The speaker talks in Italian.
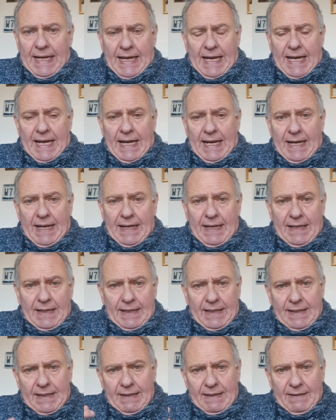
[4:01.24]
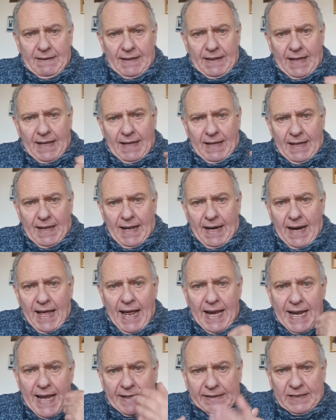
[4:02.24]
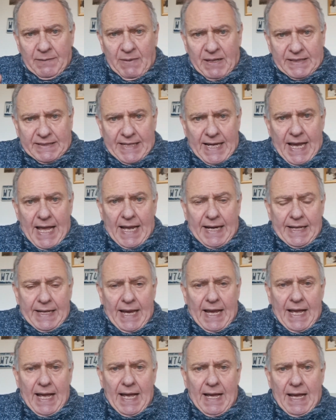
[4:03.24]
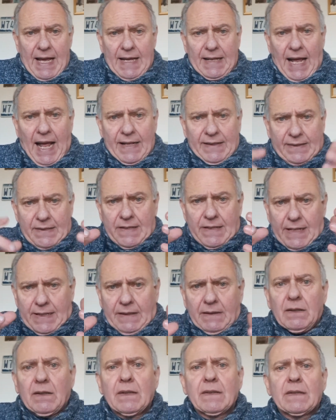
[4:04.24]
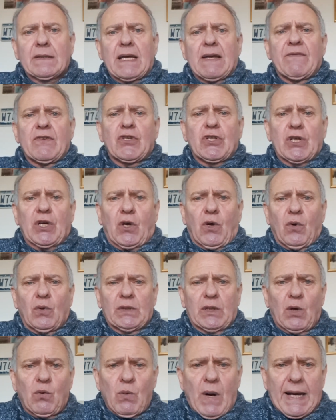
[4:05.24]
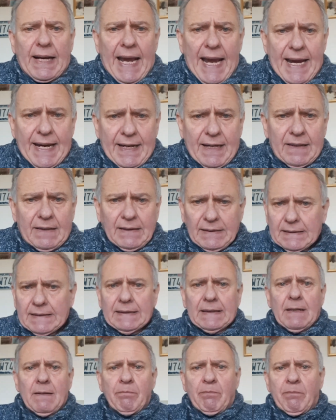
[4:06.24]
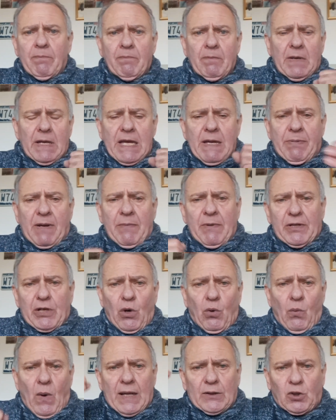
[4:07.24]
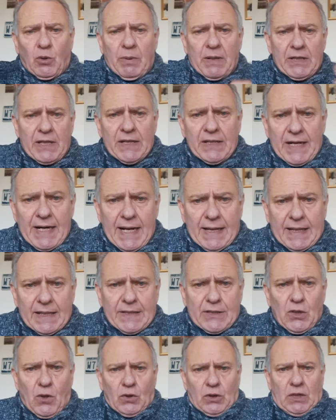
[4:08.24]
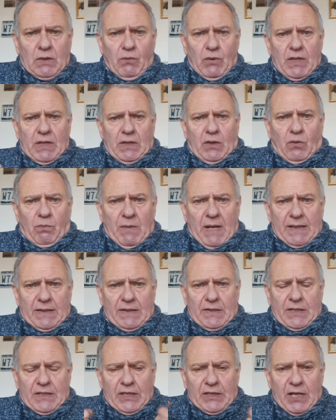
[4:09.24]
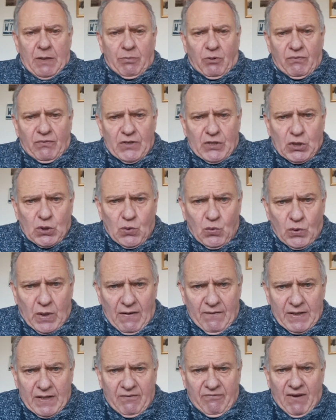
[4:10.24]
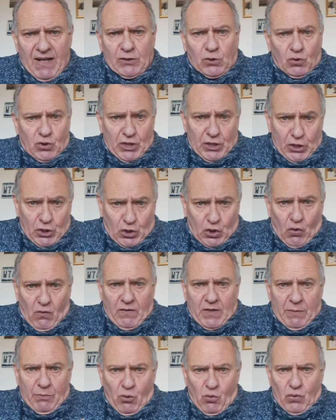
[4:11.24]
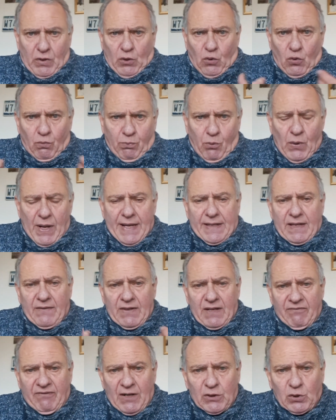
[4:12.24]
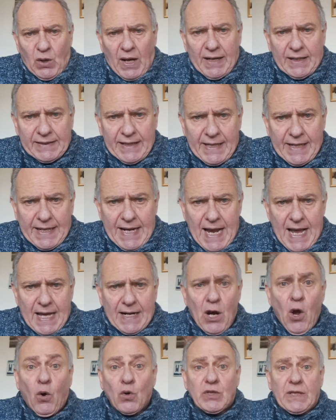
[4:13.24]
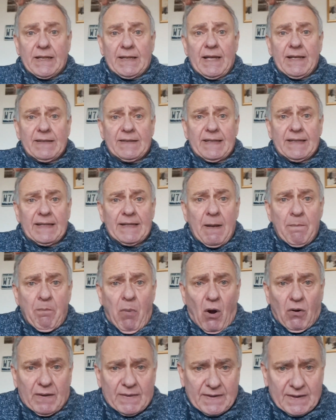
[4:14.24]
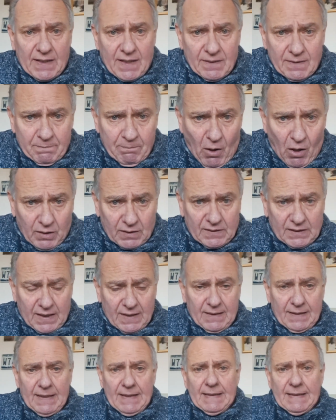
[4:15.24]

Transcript: a, a, alle arti marziali a, a, dire se vi circonda una gang i primi tre o quattro prendeteli a cazzotti, voi ormai siete dei professori, avete fatto, siete giovani pure, corpulenti, avete fatto anche delle gare, o siete, siete dei boxer, boxer